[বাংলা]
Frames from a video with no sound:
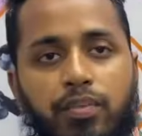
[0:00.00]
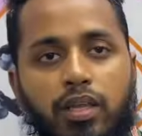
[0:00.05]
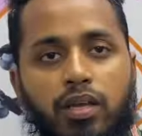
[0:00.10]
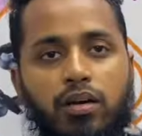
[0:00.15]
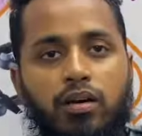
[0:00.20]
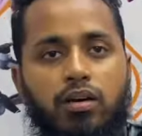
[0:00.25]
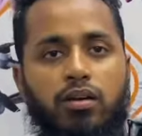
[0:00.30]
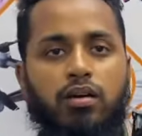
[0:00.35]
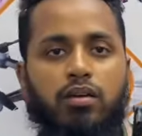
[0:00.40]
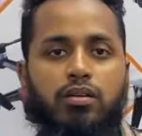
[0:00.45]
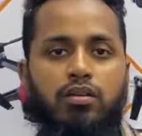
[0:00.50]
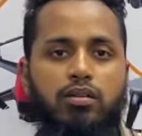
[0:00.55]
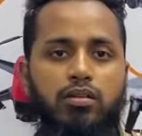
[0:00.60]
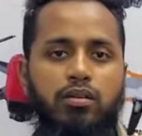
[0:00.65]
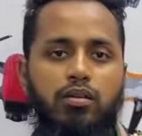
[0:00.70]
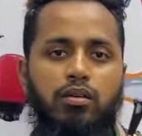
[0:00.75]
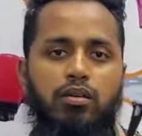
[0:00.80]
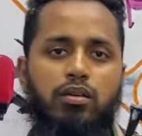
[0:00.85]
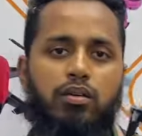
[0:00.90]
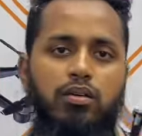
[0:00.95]
চার হাজার টাকা
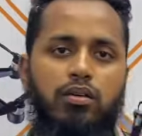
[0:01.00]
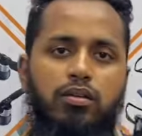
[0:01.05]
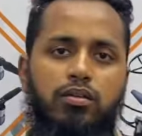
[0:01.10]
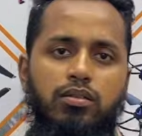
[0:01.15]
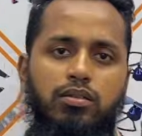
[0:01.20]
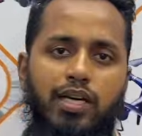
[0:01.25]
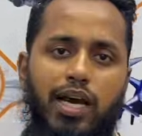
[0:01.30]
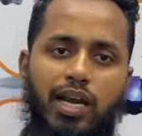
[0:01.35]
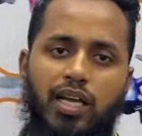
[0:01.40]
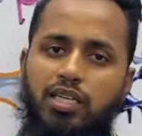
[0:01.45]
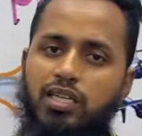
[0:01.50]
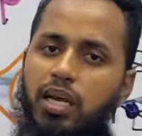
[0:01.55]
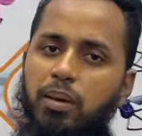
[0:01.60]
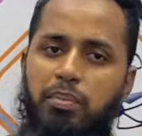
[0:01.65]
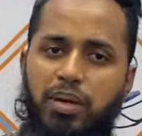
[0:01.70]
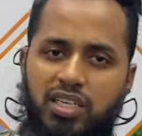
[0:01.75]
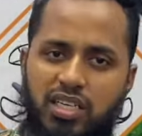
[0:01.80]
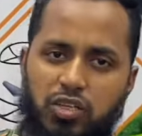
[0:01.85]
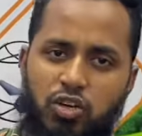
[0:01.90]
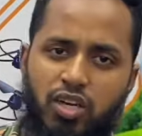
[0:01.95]
বেশি হয়ে যায় চার হাজার
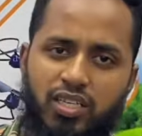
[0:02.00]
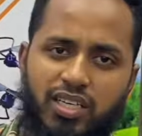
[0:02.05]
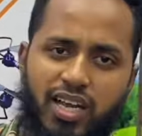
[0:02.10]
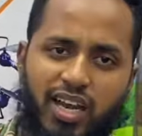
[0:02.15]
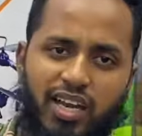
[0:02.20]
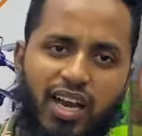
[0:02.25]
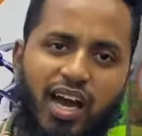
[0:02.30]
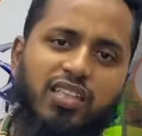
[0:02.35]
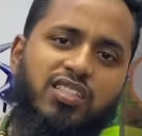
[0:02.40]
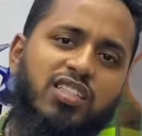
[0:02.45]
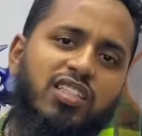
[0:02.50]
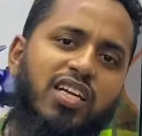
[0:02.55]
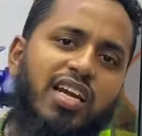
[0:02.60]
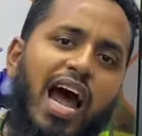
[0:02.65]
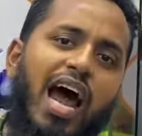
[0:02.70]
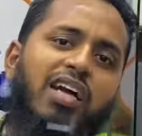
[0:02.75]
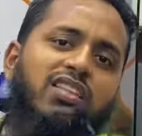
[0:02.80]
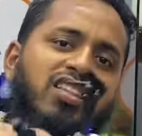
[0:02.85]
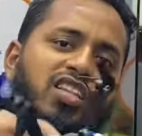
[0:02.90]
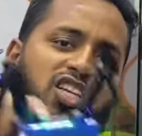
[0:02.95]
বেশি হয়ে যায় আচ্ছা, আচ্ছা,
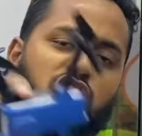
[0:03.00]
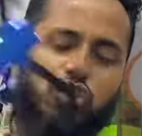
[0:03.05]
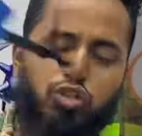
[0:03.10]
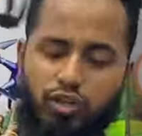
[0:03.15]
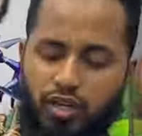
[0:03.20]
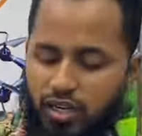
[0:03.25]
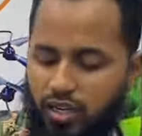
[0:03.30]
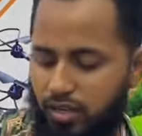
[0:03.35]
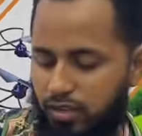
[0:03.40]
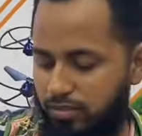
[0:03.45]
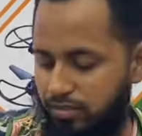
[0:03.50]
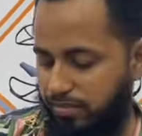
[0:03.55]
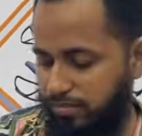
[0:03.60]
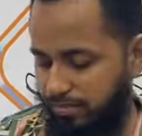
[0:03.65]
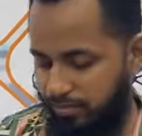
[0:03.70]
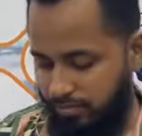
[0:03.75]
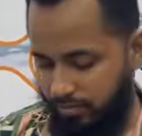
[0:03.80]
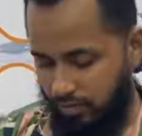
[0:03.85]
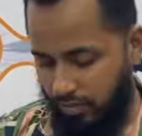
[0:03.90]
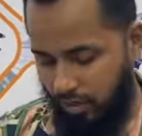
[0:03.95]
আচ্ছা,
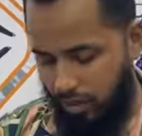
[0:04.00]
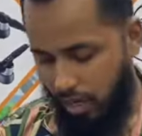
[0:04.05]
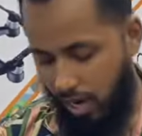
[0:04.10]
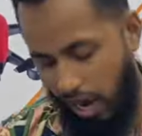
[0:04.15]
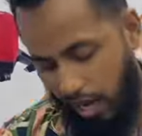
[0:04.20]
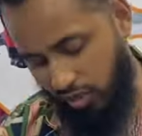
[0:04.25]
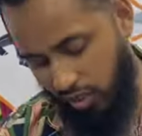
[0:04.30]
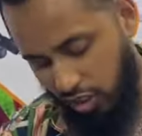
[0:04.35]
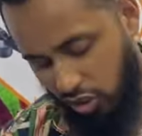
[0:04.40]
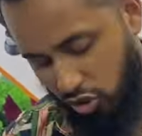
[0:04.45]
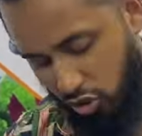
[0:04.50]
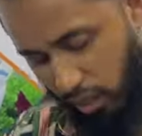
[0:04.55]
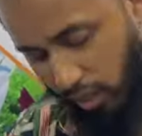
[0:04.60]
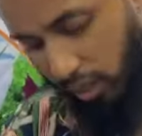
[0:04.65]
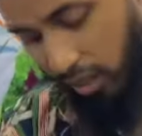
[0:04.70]
আটত্রিশশো টাকা আটত্রিশশো